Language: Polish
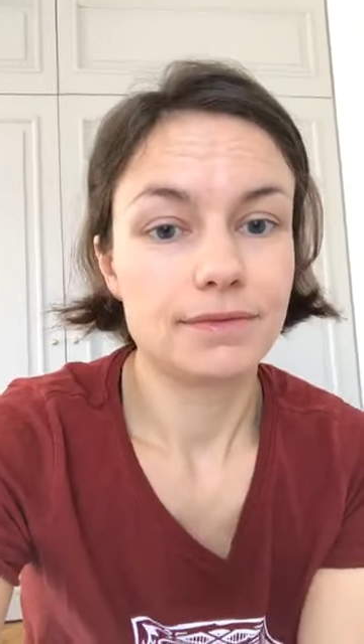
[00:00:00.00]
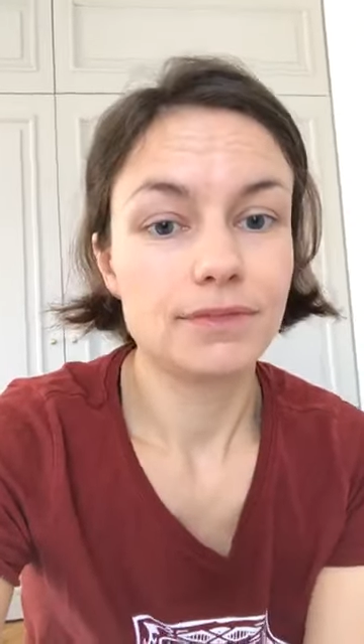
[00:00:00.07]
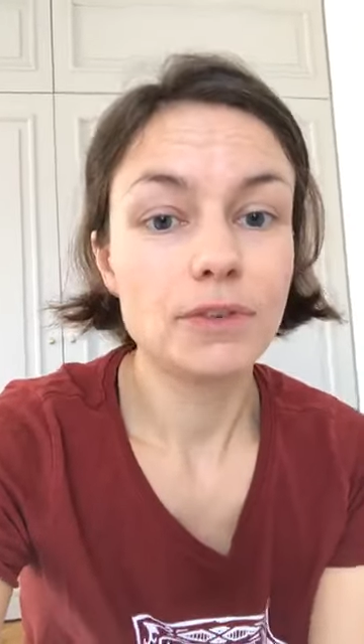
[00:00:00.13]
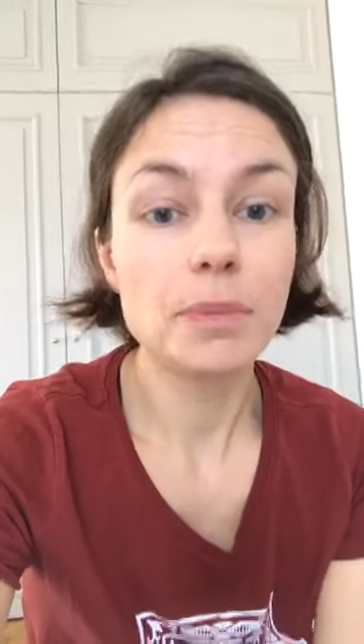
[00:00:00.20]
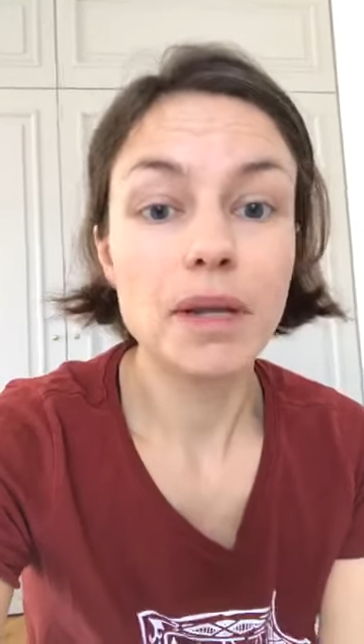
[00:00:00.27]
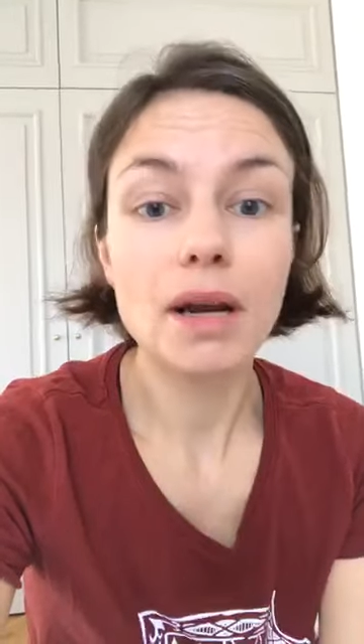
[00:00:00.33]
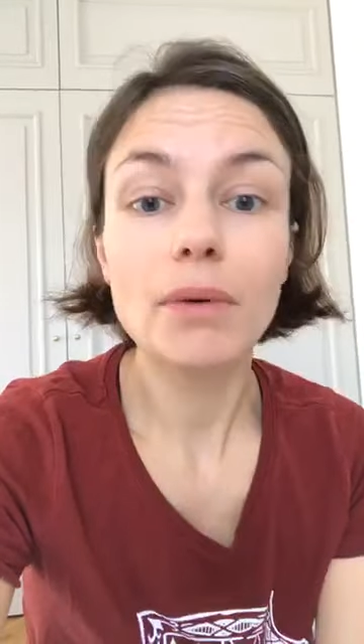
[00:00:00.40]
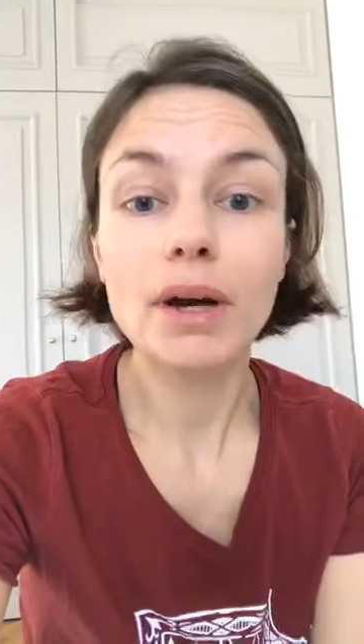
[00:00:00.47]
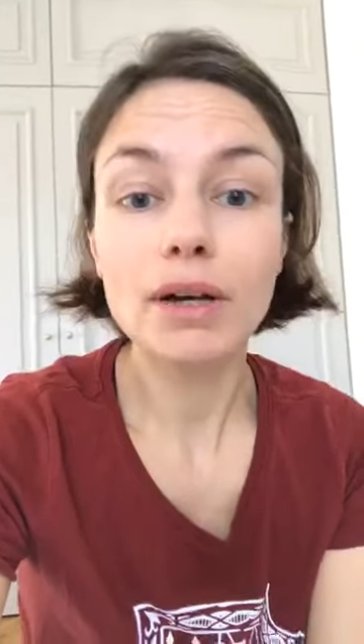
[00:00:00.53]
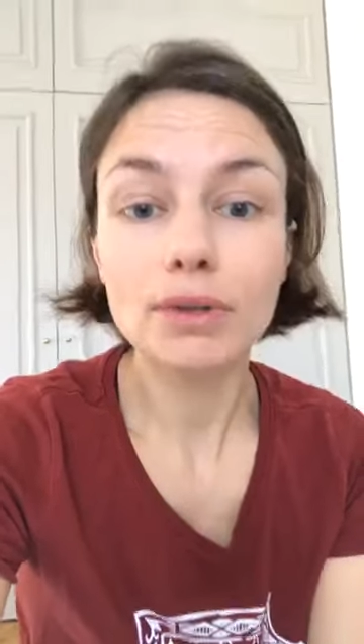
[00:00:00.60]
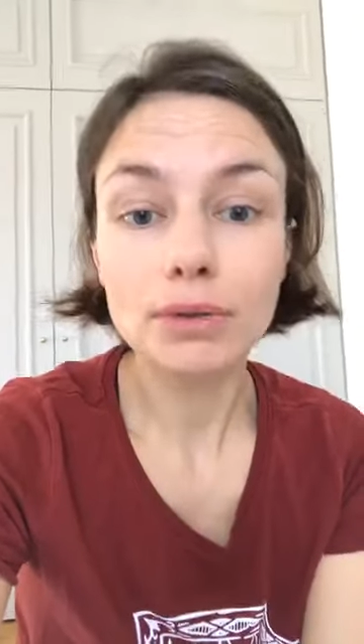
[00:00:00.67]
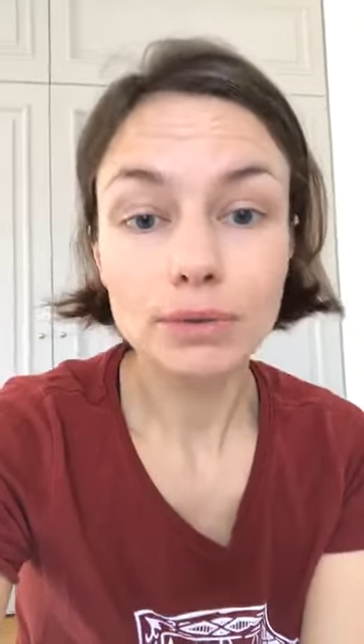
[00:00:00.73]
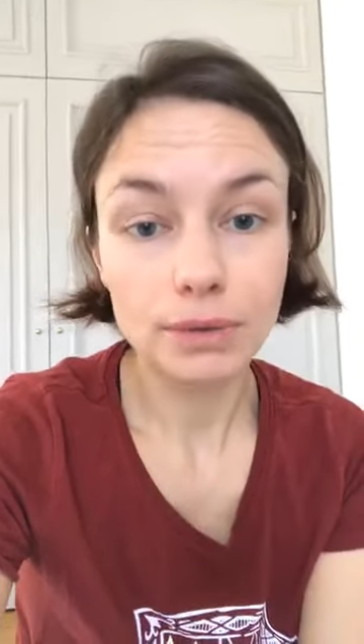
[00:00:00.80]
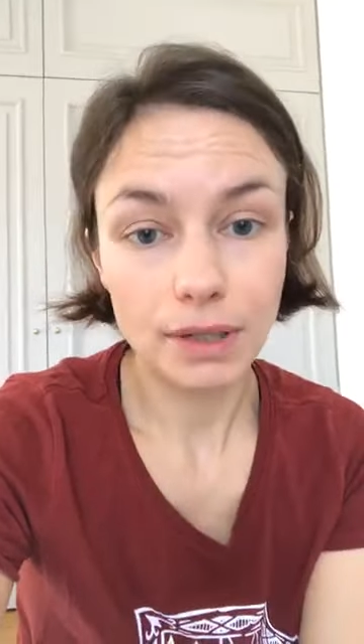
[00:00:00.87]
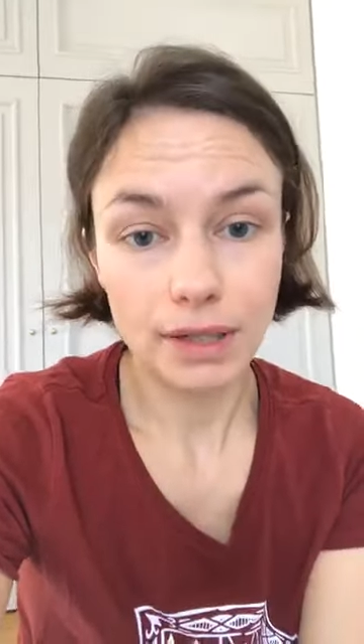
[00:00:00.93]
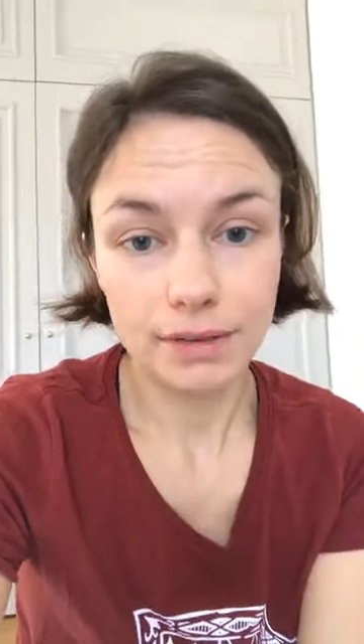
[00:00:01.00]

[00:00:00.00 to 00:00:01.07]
wybierała króla.